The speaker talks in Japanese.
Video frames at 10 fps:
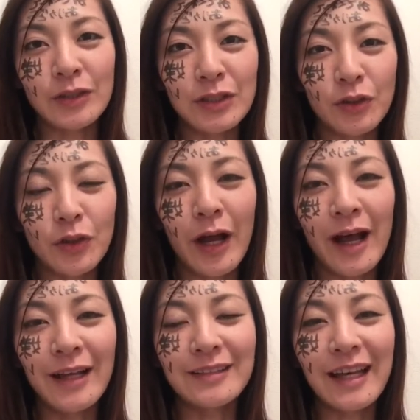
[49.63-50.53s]
仕事
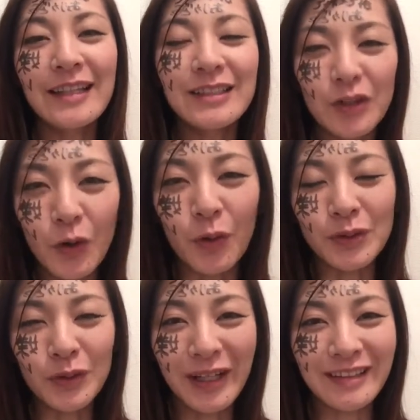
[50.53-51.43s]
が再始動、
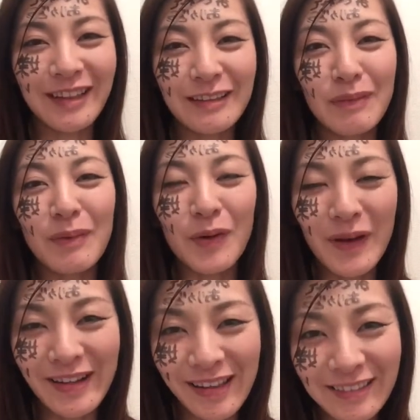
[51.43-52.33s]
お正月休みも終
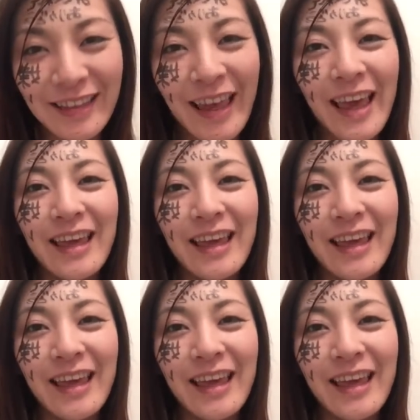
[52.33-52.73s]
わりです。